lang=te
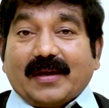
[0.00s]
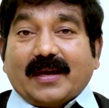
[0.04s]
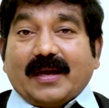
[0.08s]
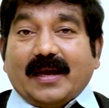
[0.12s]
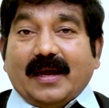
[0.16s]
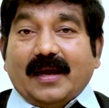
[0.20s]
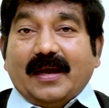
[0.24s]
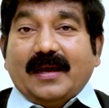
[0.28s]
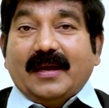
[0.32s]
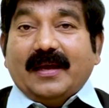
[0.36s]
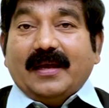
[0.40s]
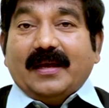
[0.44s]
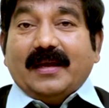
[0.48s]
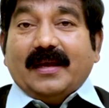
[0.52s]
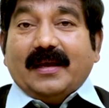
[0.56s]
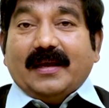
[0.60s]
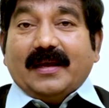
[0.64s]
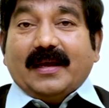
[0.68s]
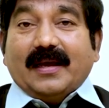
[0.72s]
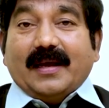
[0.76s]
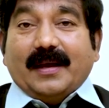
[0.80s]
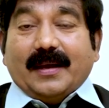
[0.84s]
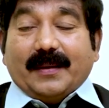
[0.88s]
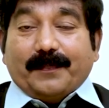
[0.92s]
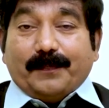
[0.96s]
యొక్క
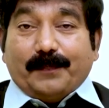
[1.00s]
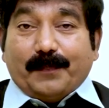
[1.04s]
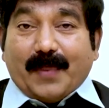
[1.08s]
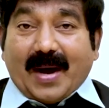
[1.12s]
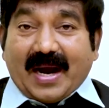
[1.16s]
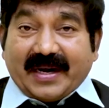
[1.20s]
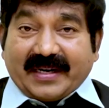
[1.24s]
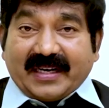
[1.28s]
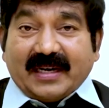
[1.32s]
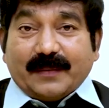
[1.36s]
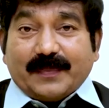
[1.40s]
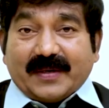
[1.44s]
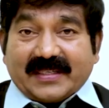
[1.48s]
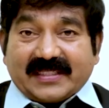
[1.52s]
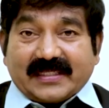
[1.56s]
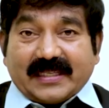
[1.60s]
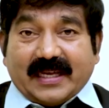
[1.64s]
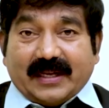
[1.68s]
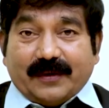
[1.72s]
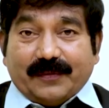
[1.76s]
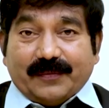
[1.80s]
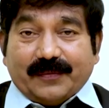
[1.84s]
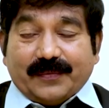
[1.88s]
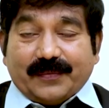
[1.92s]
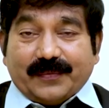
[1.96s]
పాటల
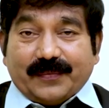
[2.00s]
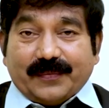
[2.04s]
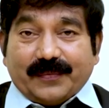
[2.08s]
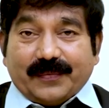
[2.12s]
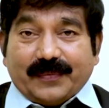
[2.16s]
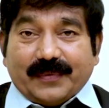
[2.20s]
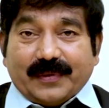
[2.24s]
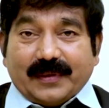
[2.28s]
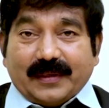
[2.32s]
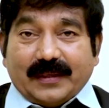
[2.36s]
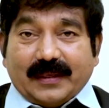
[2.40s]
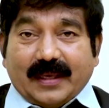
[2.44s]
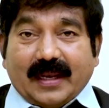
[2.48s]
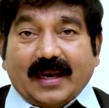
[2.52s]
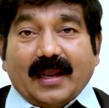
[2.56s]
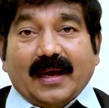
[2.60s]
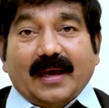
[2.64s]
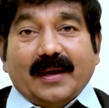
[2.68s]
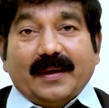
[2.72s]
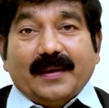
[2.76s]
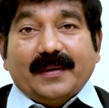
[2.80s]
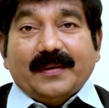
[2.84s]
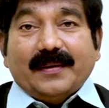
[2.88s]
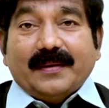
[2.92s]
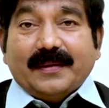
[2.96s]
ప్రస్థానం ఎలా
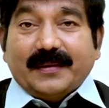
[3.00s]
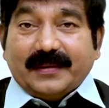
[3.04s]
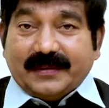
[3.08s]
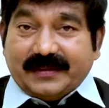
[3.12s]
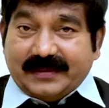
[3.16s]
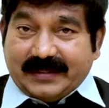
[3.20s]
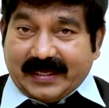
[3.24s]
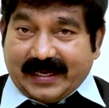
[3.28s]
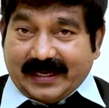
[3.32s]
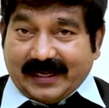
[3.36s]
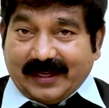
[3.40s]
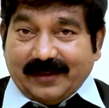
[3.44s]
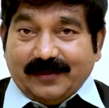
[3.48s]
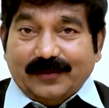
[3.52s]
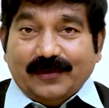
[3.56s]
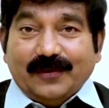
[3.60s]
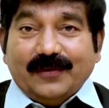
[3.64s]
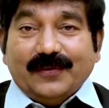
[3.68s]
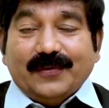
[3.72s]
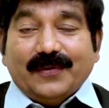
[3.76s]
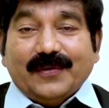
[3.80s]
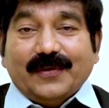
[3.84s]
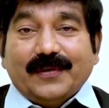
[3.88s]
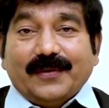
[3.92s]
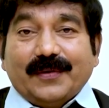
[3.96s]
జరిగిందో
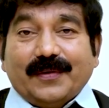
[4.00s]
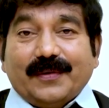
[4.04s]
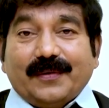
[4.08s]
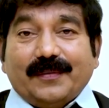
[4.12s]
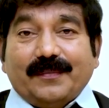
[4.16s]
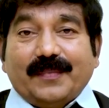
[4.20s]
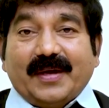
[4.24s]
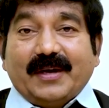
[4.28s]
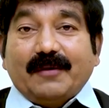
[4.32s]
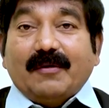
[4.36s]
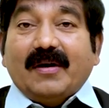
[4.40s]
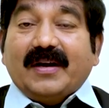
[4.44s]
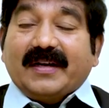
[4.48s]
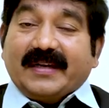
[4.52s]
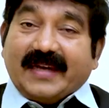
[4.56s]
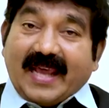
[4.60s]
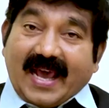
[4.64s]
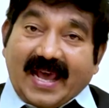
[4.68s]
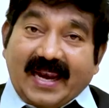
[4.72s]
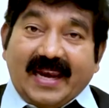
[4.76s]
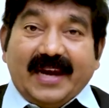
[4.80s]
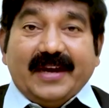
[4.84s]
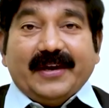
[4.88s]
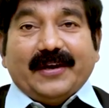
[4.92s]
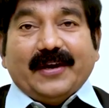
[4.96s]
మరి వాళ్ళ
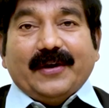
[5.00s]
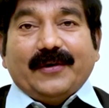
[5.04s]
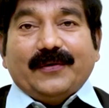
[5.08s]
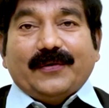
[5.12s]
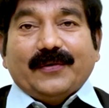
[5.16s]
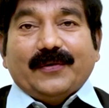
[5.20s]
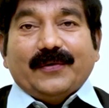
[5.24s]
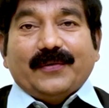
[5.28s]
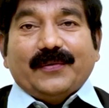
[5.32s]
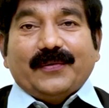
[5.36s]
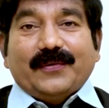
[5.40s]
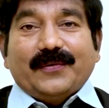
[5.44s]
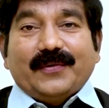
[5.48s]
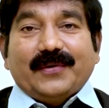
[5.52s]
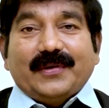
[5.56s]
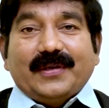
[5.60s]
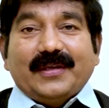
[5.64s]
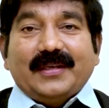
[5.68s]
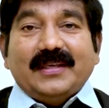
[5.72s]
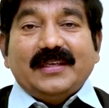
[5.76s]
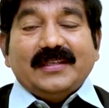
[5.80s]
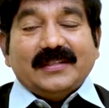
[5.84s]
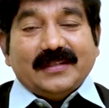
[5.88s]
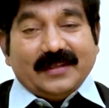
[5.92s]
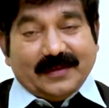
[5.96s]
టాలెంట్ ఏంటో
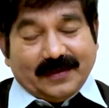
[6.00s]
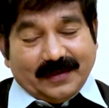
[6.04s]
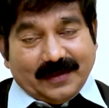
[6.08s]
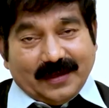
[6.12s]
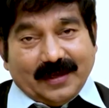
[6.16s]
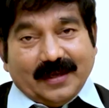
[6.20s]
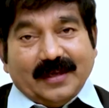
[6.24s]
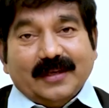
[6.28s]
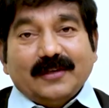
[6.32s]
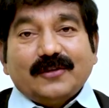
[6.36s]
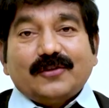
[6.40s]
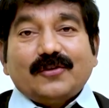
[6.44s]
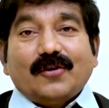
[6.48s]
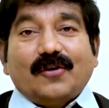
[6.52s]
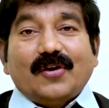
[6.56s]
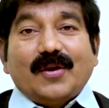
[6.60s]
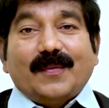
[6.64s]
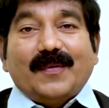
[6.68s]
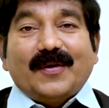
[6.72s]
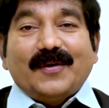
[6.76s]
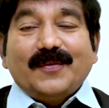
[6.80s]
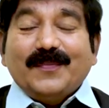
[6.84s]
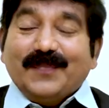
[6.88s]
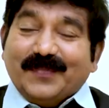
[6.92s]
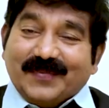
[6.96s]
ఈజీ షోలో
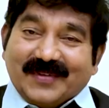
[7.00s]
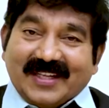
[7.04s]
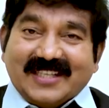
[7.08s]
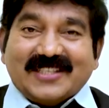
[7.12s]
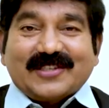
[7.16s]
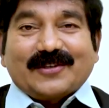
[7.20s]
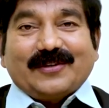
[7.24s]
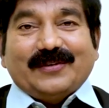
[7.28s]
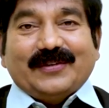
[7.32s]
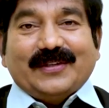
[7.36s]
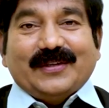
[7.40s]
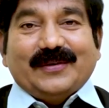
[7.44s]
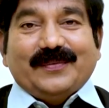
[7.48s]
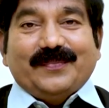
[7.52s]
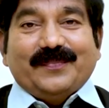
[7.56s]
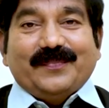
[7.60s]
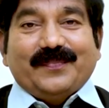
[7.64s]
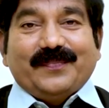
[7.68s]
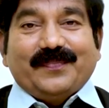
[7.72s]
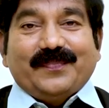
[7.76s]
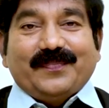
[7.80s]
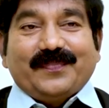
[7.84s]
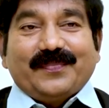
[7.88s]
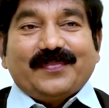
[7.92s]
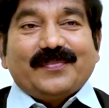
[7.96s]
మనం తెలుసుకుందాం
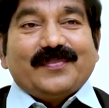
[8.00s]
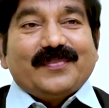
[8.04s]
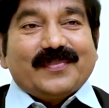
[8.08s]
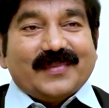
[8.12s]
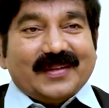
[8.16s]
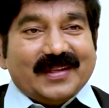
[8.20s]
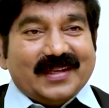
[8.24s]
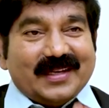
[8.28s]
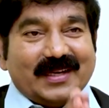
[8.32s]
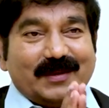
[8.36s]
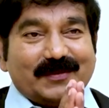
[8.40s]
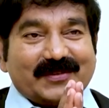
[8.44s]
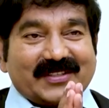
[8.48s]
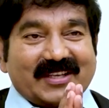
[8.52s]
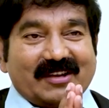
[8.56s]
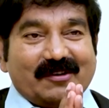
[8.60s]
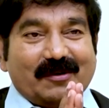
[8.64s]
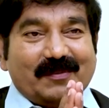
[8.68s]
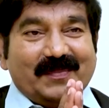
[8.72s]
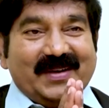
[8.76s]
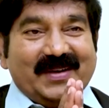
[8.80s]
నమస్కారం